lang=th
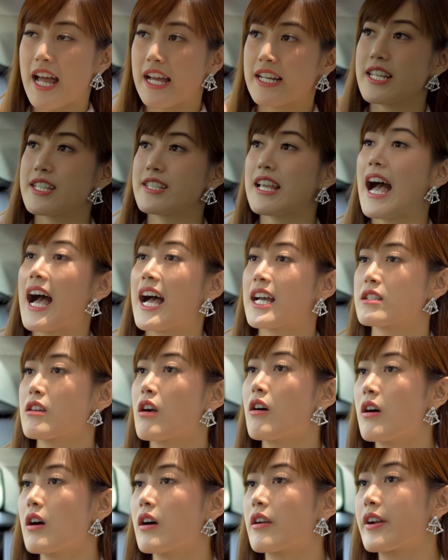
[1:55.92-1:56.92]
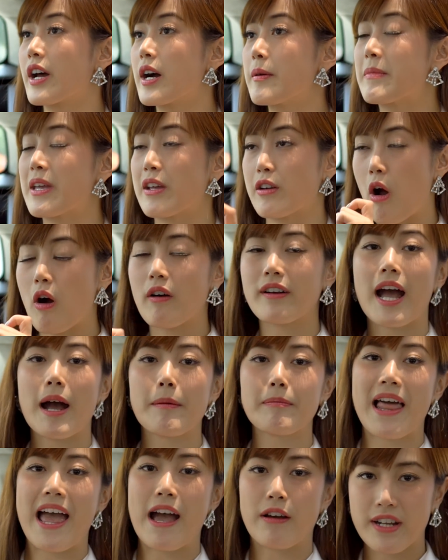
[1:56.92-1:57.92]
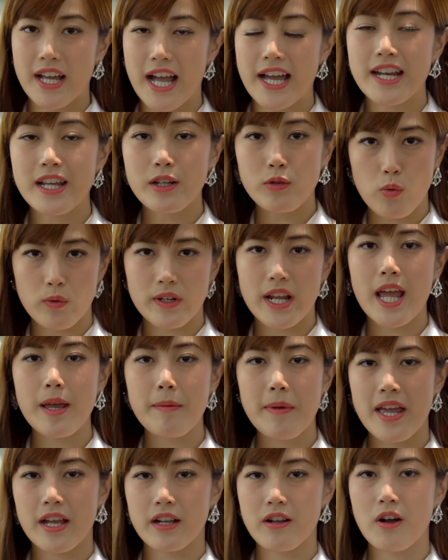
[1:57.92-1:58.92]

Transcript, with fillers: สถานีชาร์จก็เริ่มมีรองรับแล้วนะคะในกรุงเทพเอง